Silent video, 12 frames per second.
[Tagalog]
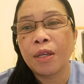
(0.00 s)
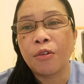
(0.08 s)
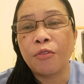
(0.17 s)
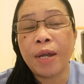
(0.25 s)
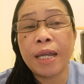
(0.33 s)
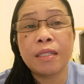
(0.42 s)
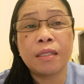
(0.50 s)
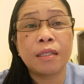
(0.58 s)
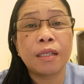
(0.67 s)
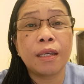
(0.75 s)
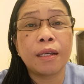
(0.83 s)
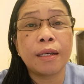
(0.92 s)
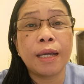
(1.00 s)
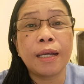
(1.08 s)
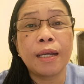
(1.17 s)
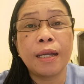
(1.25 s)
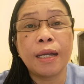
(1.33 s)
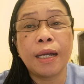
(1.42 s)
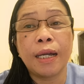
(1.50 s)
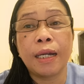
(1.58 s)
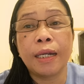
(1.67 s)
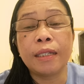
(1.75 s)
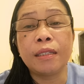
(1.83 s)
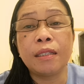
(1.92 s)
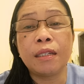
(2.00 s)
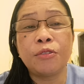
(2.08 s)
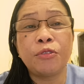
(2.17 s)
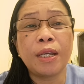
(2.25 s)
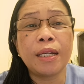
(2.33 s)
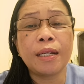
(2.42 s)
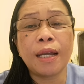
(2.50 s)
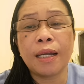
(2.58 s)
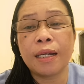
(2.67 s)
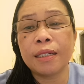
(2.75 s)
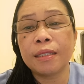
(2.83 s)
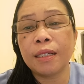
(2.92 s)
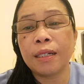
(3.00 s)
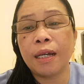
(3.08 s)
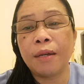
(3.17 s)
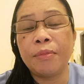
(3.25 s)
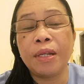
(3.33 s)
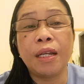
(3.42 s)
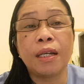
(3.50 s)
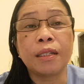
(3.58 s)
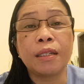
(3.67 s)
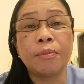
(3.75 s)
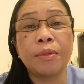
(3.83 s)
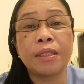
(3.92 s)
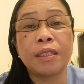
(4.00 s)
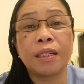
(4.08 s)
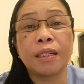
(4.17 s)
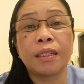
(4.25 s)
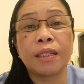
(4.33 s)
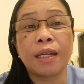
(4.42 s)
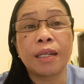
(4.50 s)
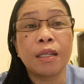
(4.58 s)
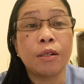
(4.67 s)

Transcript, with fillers: Vice Chair ng uh, ah, NTF-ELCAC at saka bilang DepEd Secretary.